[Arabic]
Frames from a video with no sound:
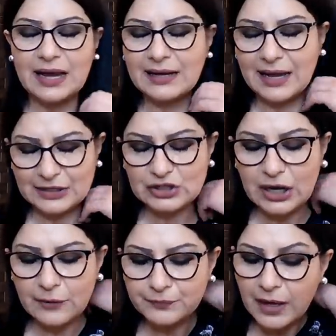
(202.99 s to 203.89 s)
على
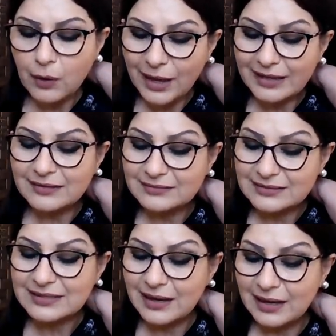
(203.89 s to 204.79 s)
عشرة أو حتى
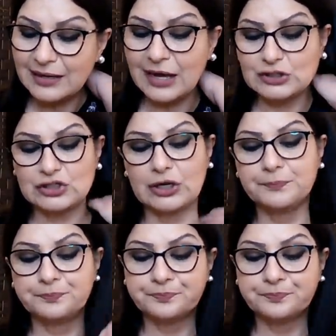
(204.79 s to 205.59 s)
تسعة على عشرة